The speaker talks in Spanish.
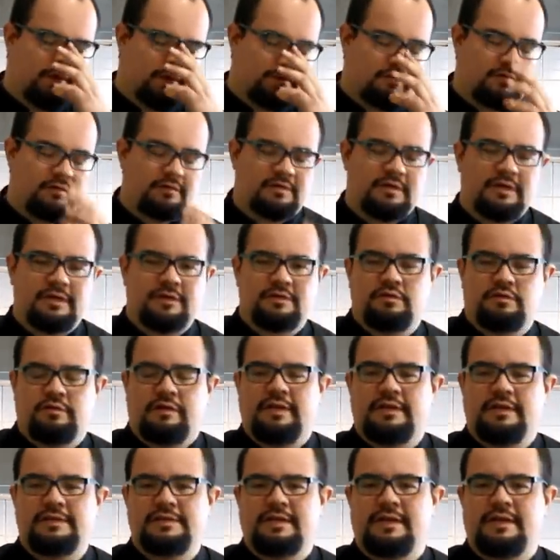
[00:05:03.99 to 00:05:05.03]
Entonces esto
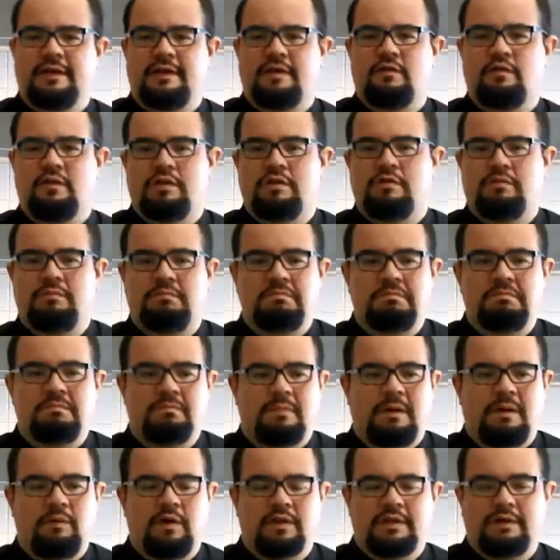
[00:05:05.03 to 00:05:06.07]
es eh, cuando
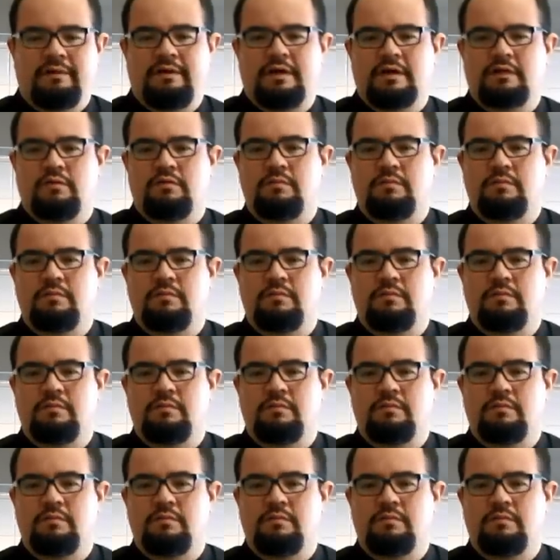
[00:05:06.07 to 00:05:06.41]
vamos a trabajar